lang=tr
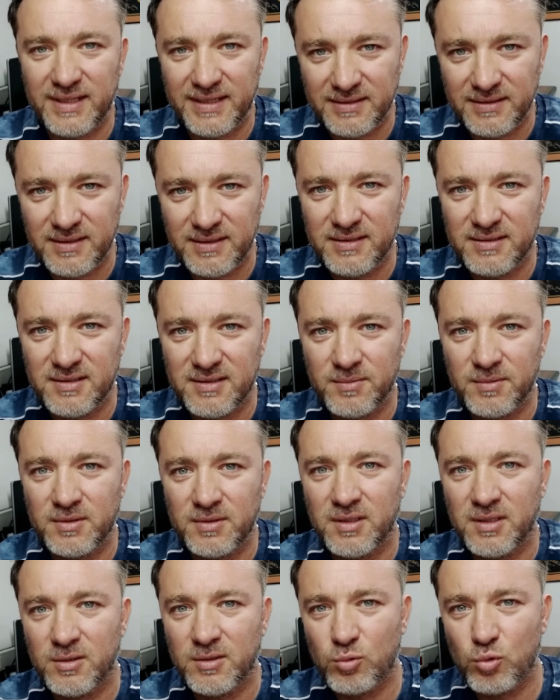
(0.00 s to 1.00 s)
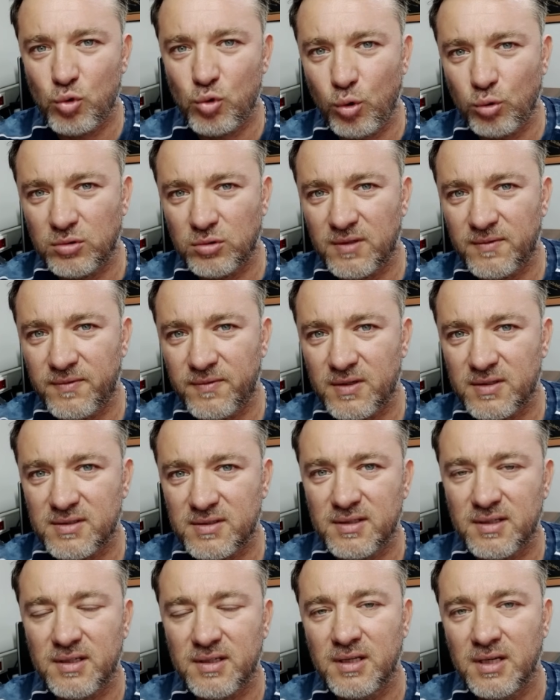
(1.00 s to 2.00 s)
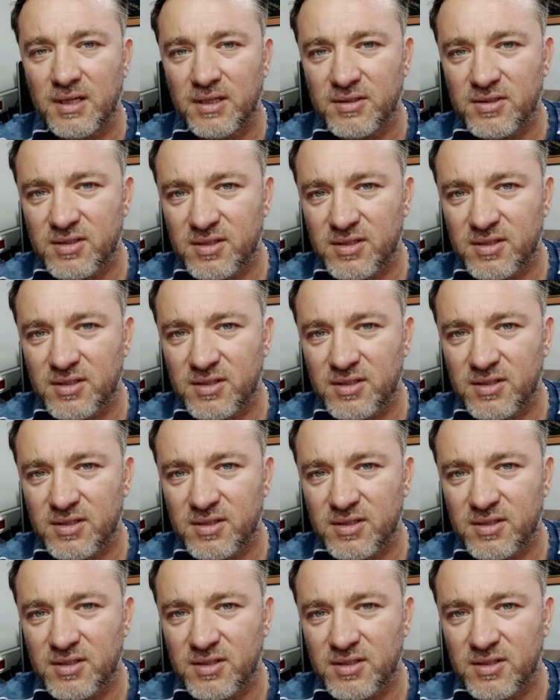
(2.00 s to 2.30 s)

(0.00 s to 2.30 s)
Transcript: dendiği zaman yani çok da fazla